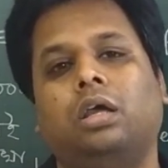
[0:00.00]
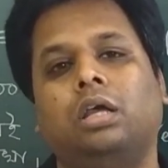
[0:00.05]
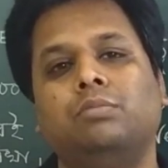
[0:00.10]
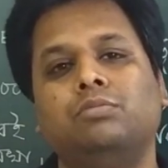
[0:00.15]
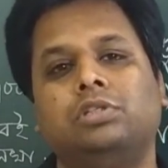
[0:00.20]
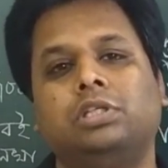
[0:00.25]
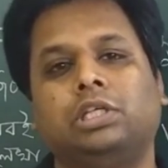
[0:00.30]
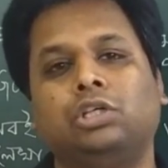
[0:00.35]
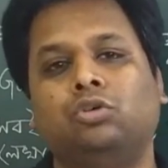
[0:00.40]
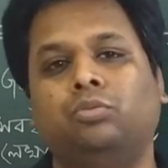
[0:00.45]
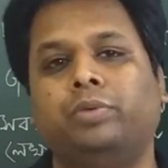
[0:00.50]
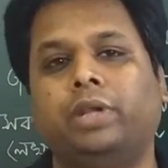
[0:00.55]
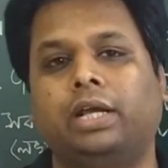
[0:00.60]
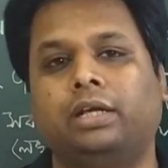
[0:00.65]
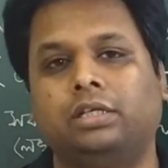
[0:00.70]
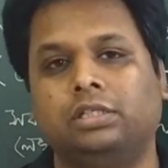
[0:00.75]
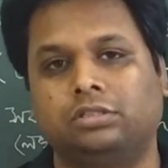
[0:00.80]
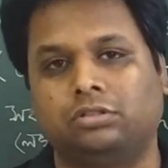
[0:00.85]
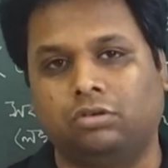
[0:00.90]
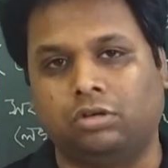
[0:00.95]
এমসিকিউ
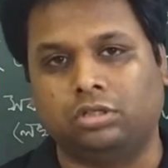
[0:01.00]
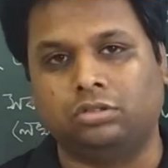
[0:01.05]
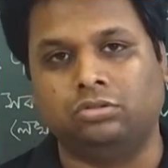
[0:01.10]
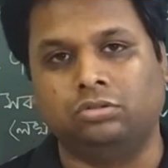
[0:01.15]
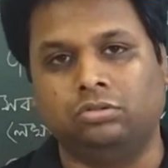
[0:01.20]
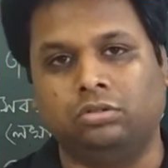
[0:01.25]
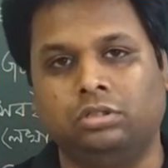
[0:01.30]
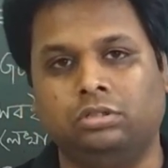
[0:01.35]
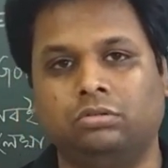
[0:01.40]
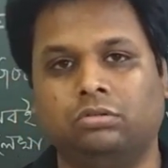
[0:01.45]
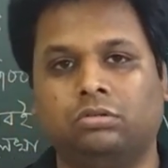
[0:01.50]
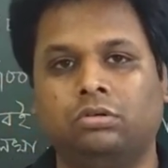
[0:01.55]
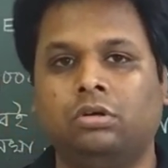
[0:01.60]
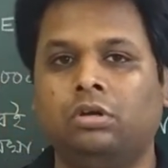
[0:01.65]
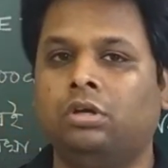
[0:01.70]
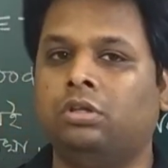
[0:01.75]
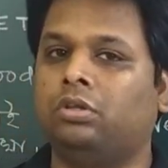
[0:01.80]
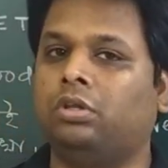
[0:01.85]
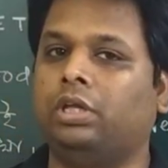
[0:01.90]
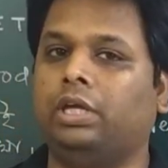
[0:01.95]
প্র্যাকটিস করার জন্যই হোক
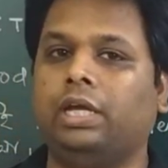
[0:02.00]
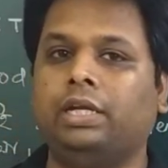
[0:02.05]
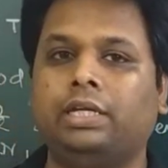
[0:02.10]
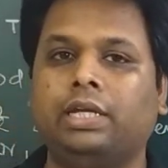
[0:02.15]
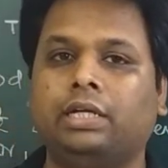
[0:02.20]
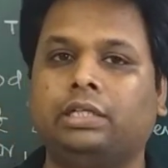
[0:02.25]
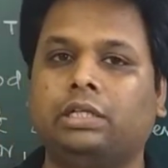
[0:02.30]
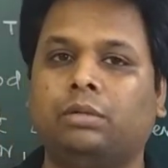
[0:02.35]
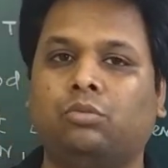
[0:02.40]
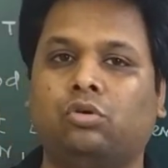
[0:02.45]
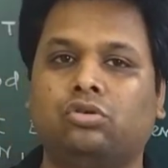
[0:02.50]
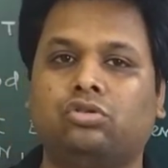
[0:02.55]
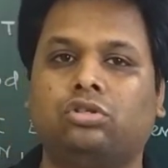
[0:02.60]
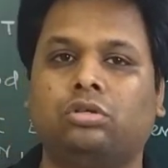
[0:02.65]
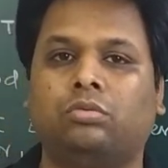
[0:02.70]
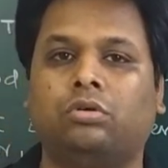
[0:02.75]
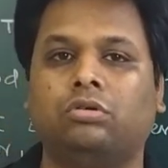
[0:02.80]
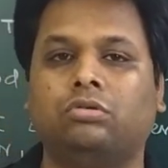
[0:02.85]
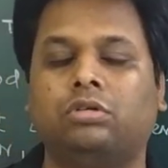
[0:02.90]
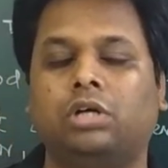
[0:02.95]
তো এইটা একটা মস্ত
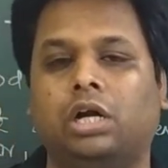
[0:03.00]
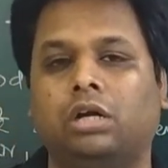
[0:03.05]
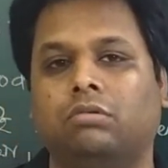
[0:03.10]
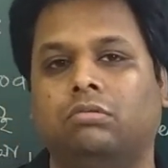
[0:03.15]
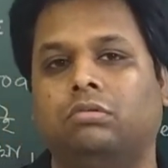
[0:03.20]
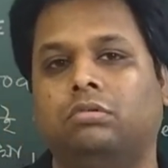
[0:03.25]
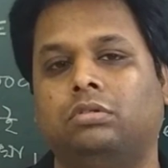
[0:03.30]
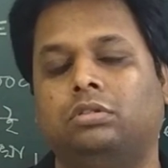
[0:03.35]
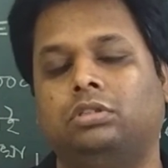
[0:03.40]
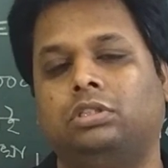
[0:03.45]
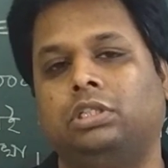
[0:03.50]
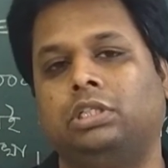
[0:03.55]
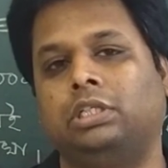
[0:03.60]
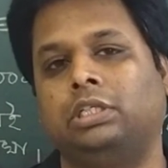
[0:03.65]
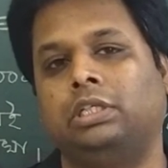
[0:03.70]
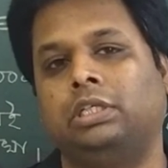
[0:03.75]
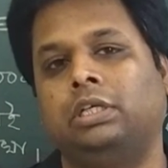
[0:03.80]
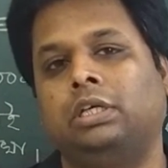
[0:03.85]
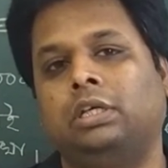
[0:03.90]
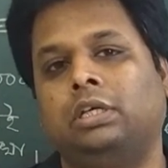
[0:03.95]
বড় কারণ যে
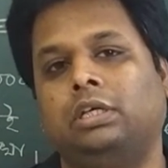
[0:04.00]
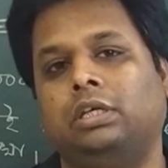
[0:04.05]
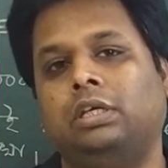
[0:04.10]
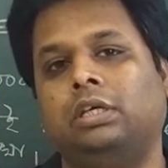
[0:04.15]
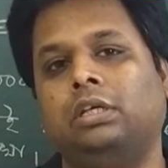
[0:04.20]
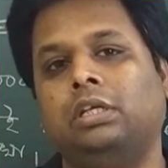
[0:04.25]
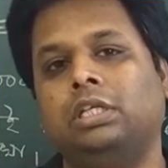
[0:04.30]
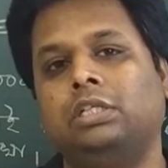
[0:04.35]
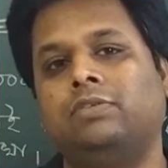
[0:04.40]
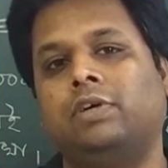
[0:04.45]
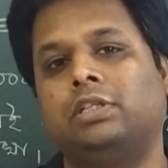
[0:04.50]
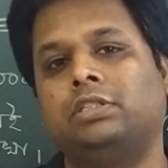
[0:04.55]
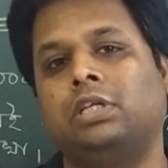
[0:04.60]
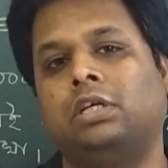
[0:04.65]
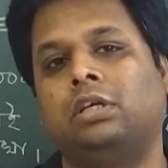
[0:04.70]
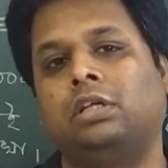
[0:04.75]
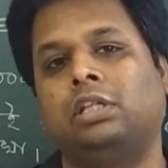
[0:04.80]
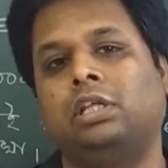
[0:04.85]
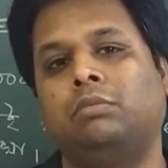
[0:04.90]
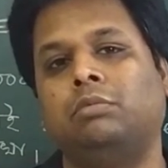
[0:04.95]
ইংলিশ
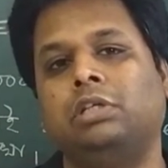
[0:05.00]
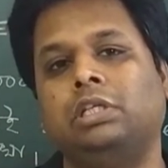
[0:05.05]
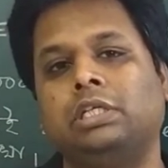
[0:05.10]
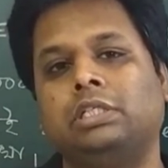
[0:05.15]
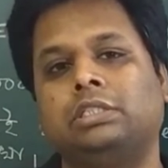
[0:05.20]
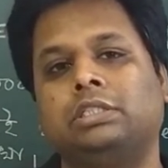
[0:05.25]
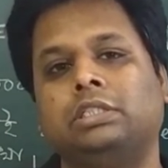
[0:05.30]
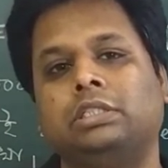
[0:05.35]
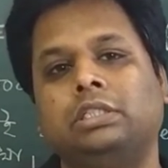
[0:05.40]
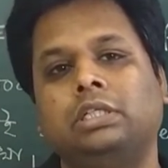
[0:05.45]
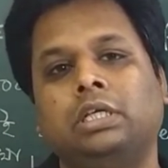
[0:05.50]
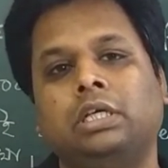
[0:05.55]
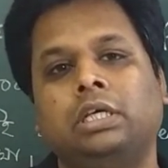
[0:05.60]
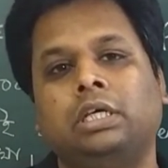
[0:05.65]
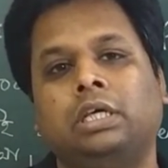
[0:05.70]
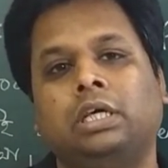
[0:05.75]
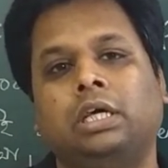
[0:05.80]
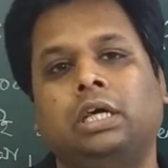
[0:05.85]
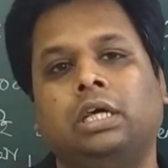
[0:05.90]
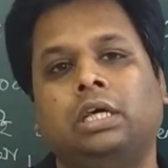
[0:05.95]
ভার্সানটাতে আমি লিখছি
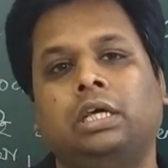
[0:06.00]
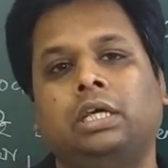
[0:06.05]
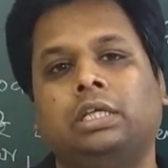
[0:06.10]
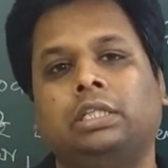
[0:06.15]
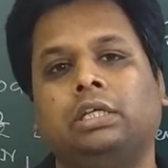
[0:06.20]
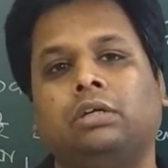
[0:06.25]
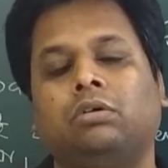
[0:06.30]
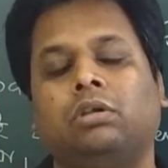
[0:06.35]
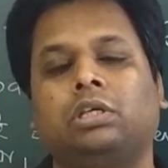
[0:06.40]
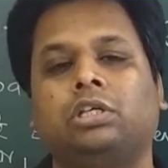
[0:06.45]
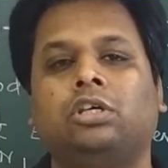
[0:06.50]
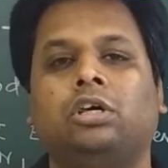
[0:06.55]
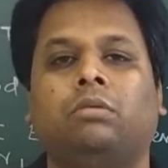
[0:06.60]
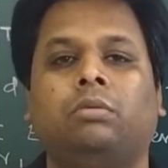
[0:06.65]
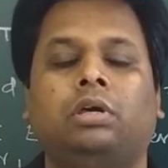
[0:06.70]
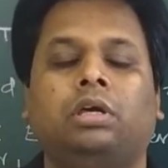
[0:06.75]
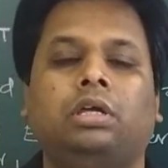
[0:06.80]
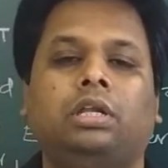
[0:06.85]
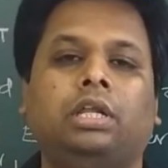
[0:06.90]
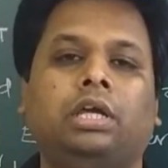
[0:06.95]
এতে করে কি
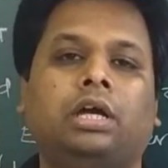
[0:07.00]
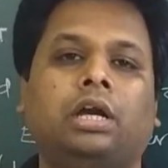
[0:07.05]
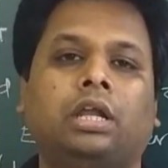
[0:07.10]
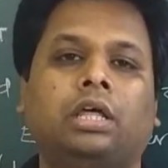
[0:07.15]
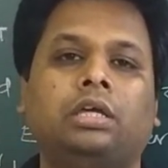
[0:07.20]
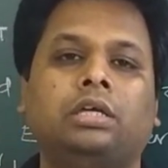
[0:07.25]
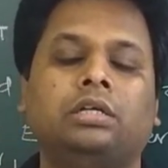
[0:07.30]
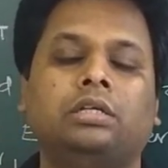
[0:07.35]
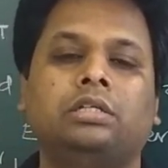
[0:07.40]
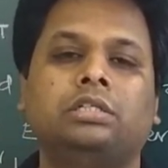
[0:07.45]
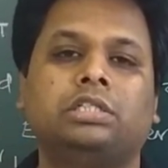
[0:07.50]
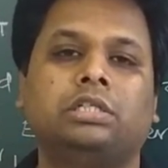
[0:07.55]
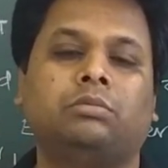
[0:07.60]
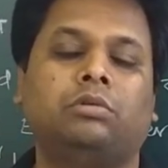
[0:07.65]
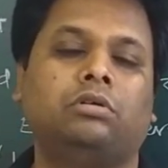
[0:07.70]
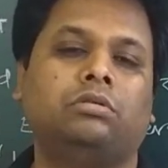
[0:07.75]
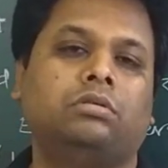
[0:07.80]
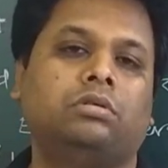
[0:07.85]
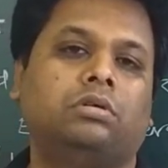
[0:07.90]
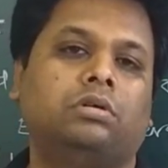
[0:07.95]
হবে লেখাটা ইংলিশ এবং